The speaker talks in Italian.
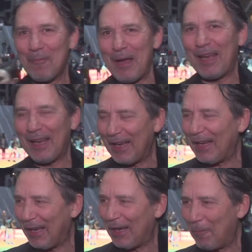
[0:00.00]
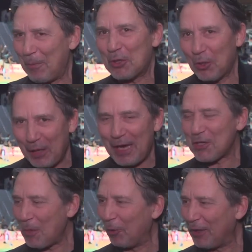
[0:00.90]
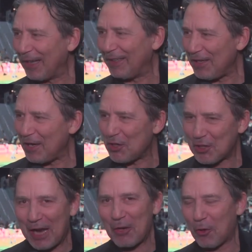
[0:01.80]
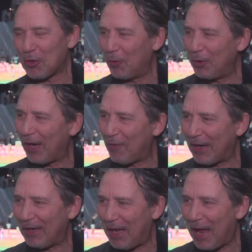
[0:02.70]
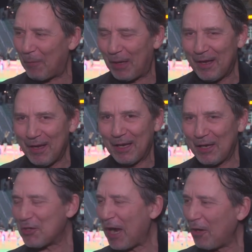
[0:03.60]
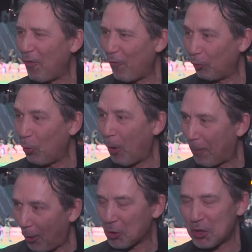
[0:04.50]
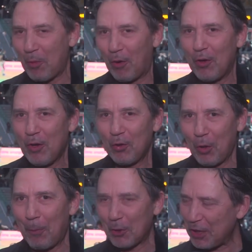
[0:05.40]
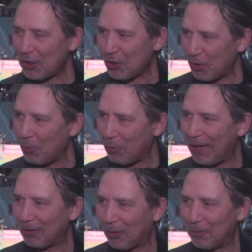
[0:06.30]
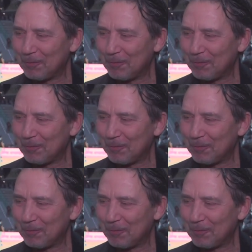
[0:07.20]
Beh, pistoiesi e montecatinesi sanno cosa vuol dire vecchi derby, chissà che in un futuro prossimo non possa essercene un altro.